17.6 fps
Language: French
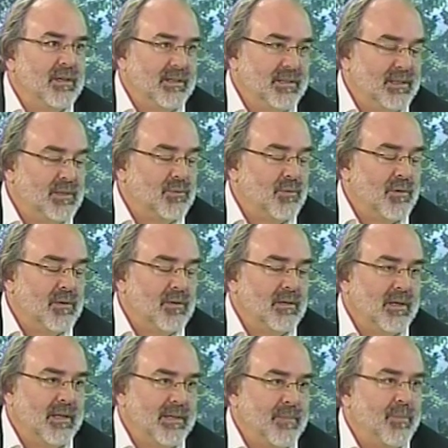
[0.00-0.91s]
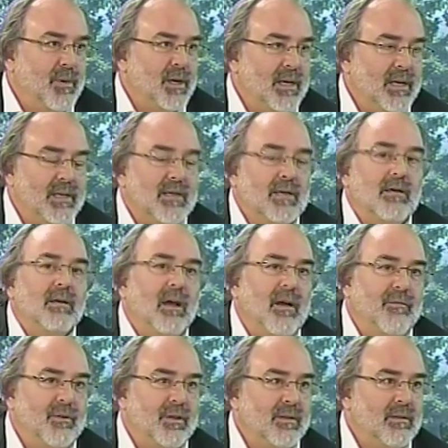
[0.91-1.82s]
dans l'histoire, l'année polaire
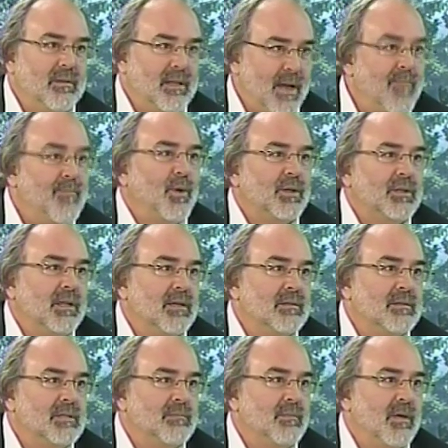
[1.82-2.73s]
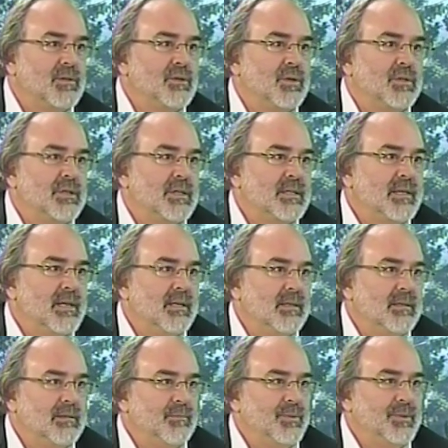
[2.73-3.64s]
avait une importante dimension
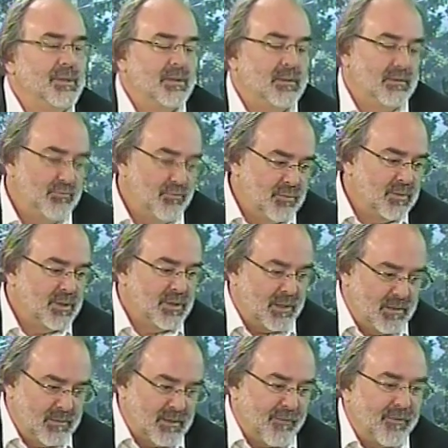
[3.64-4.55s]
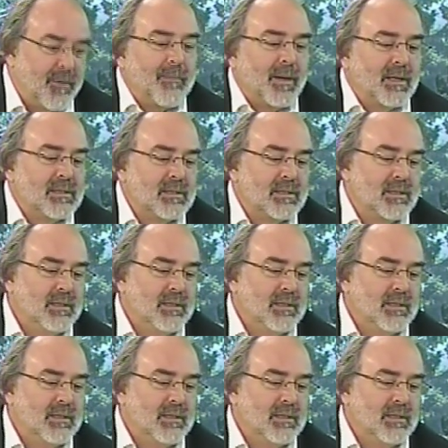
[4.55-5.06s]
sociale. Puis ça fait partie